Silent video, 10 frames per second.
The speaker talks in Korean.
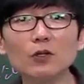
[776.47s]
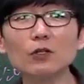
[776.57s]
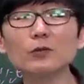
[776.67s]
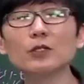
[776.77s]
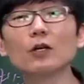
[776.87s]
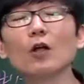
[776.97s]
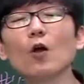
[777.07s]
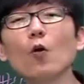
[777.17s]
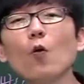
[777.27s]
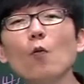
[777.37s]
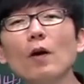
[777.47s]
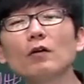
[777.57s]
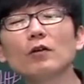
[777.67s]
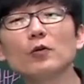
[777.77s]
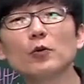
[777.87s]
여러분들 5만
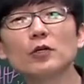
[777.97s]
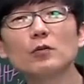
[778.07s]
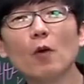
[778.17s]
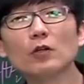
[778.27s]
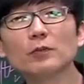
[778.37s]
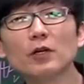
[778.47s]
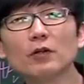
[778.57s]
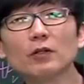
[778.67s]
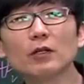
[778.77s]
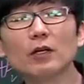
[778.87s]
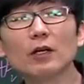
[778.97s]
원의 요리를 먹으면